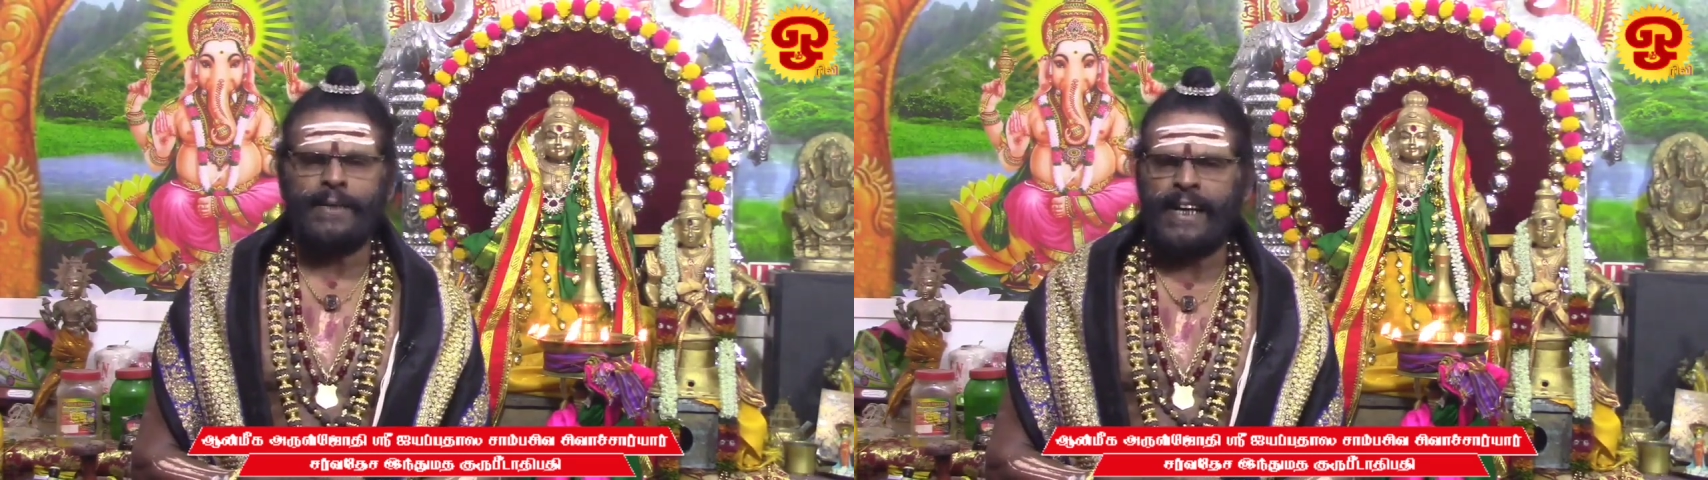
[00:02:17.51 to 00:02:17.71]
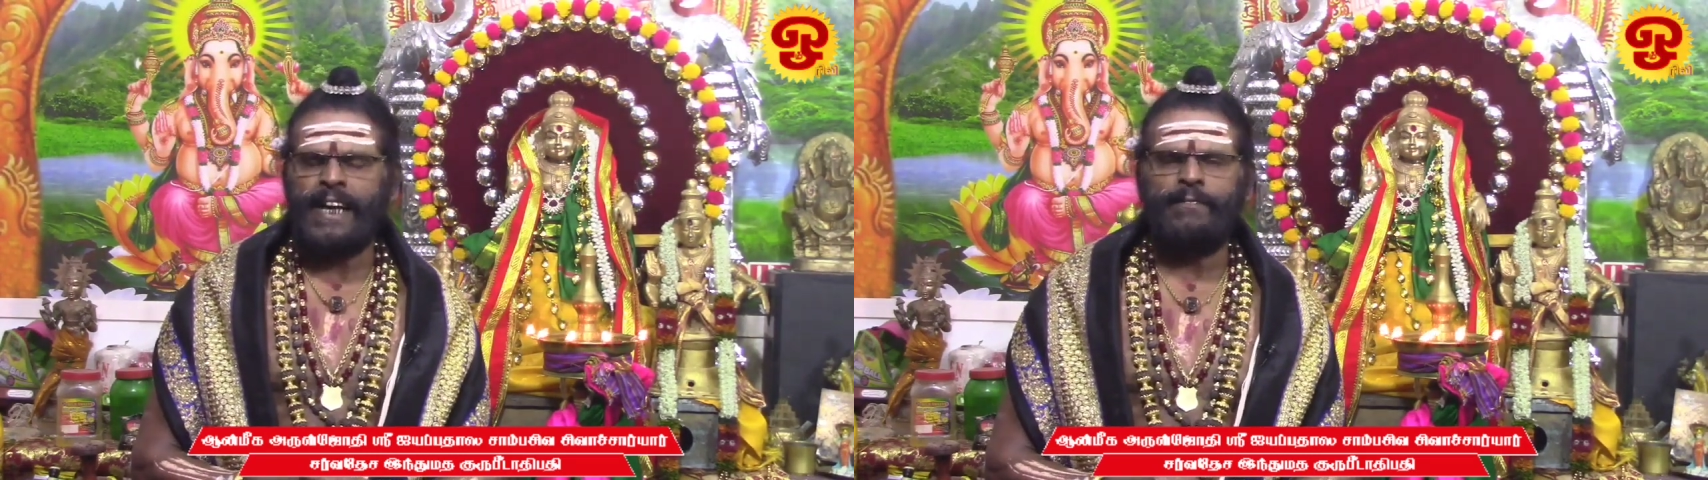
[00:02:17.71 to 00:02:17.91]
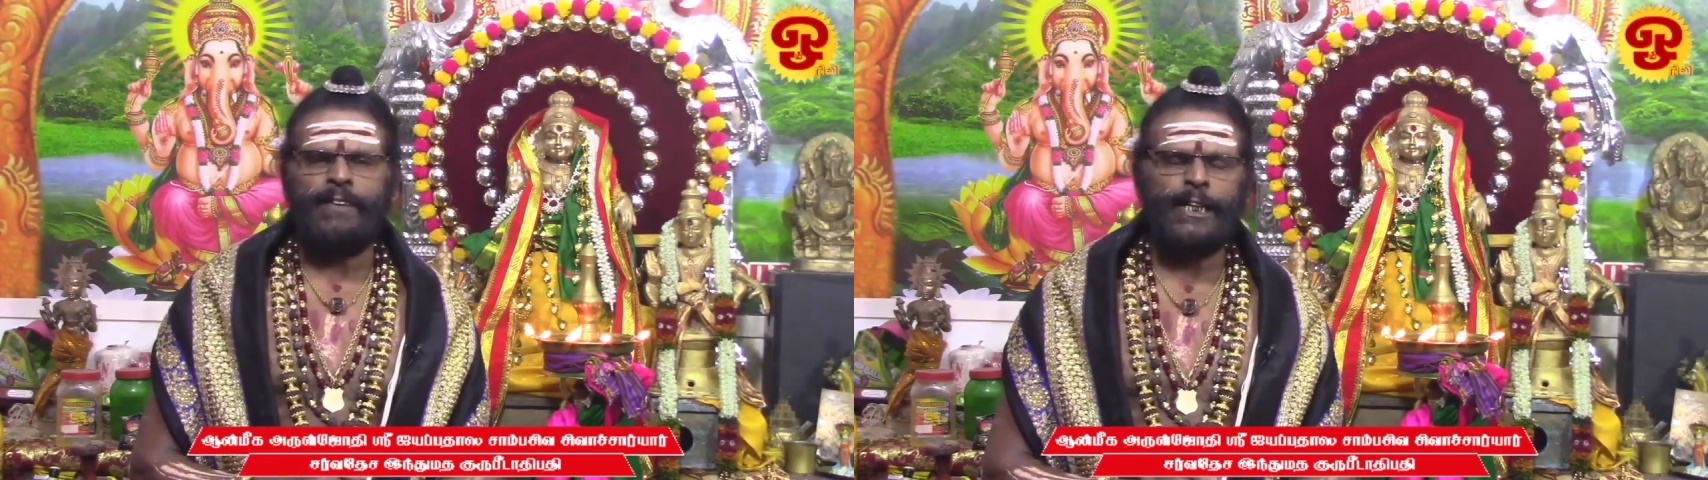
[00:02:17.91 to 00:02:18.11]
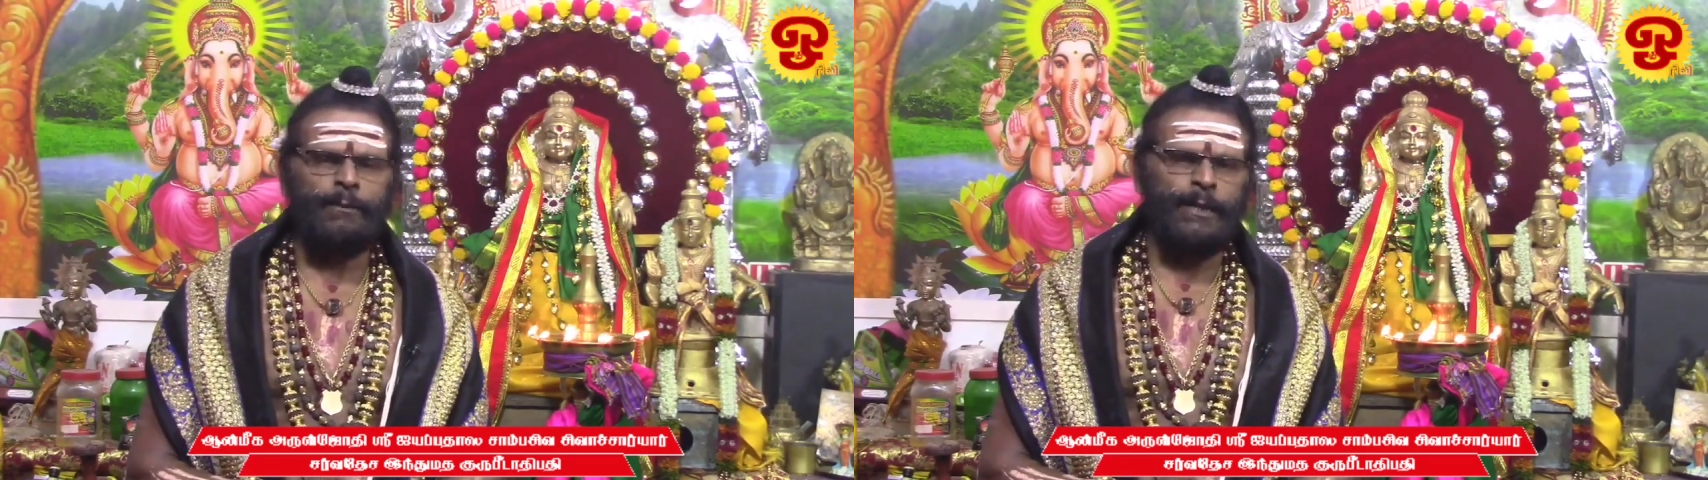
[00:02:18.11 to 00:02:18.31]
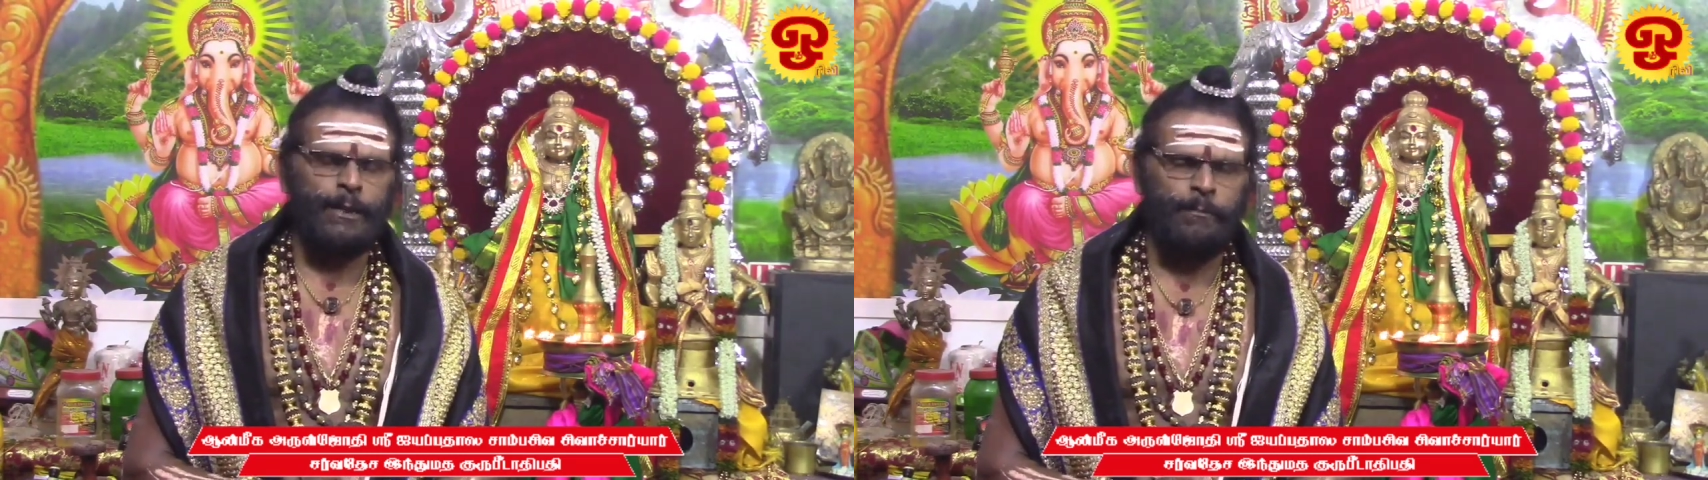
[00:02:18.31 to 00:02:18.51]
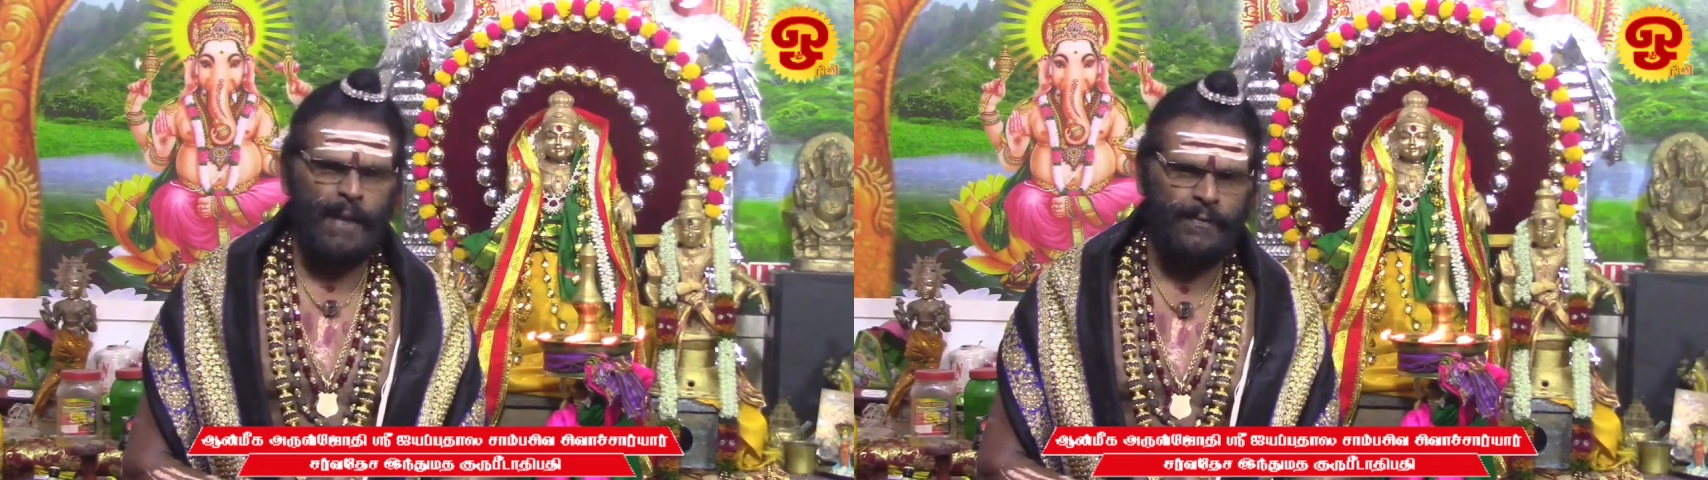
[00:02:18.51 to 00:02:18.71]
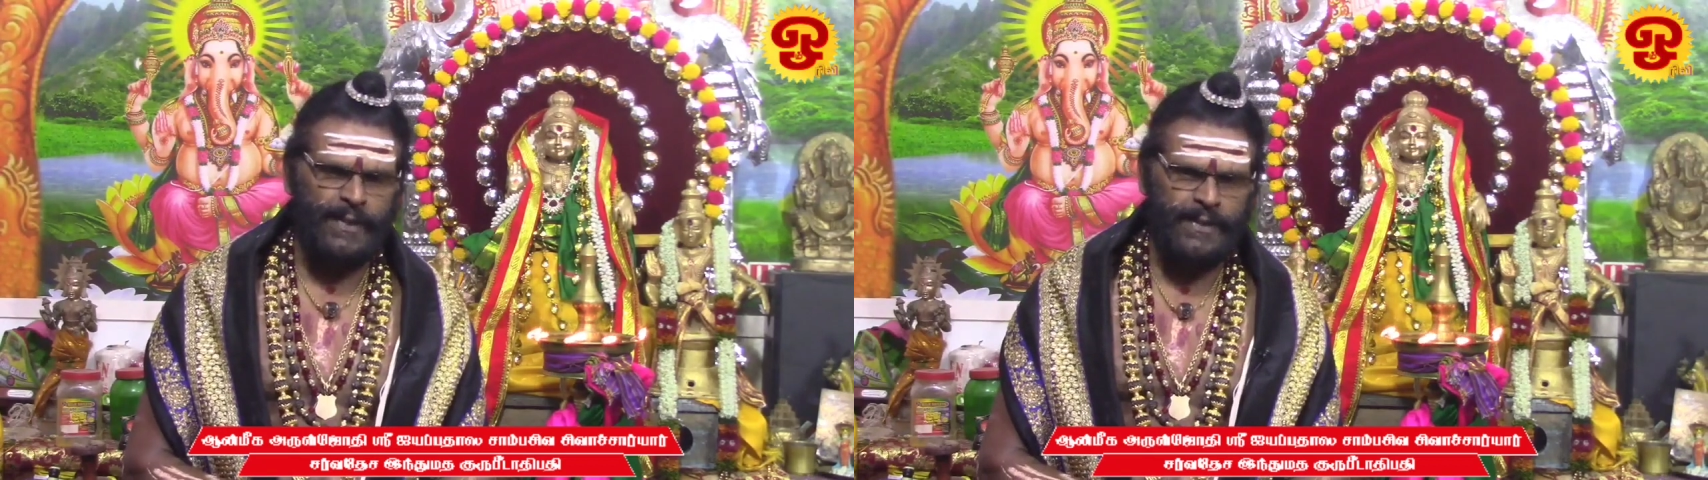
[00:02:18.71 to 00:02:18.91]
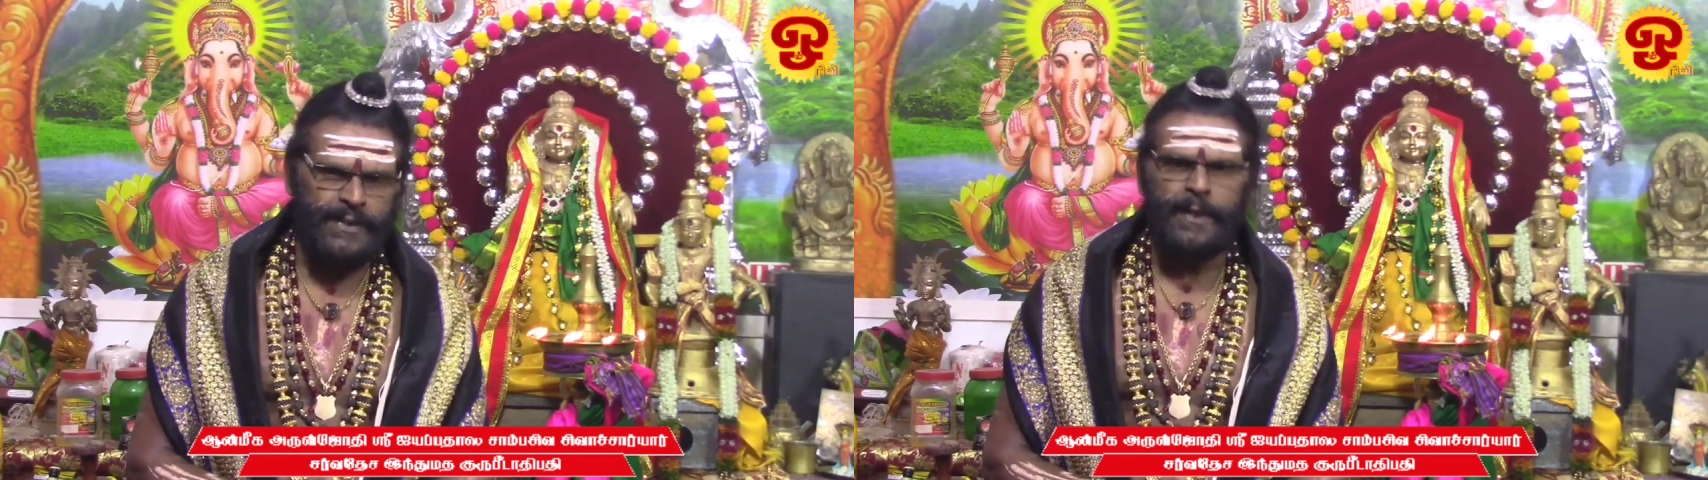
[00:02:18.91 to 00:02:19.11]
நிறைய வேண்டும் என்று
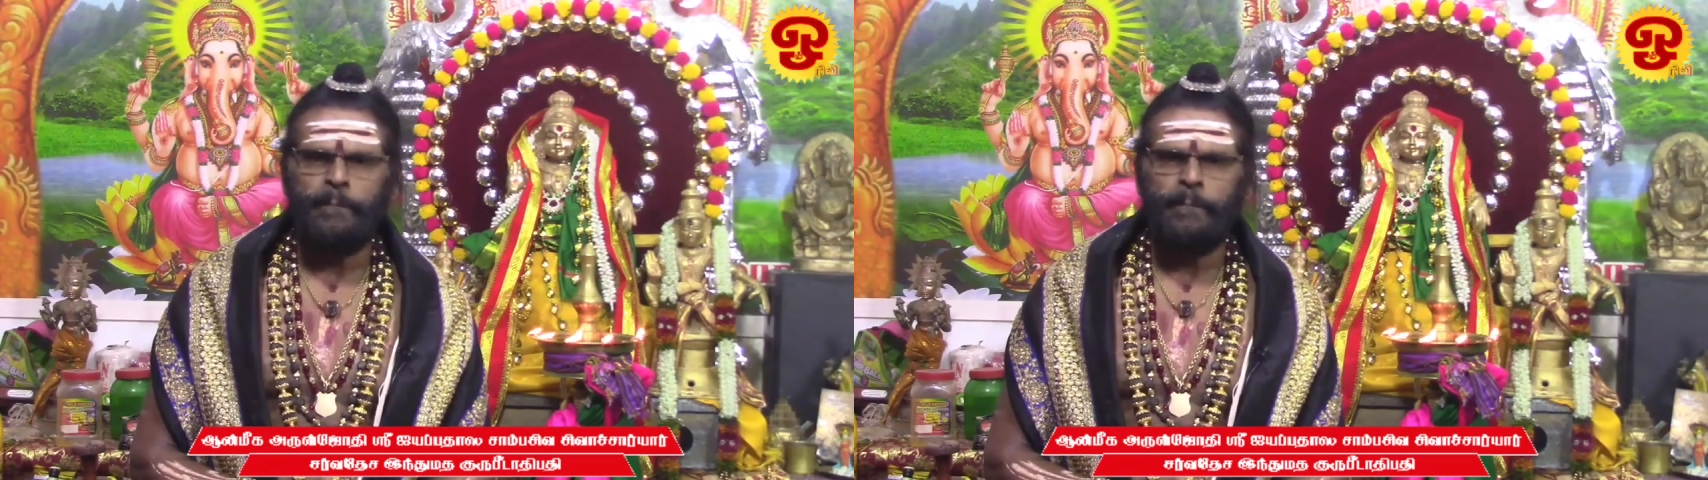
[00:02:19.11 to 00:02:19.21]
பிரார்த்தித்து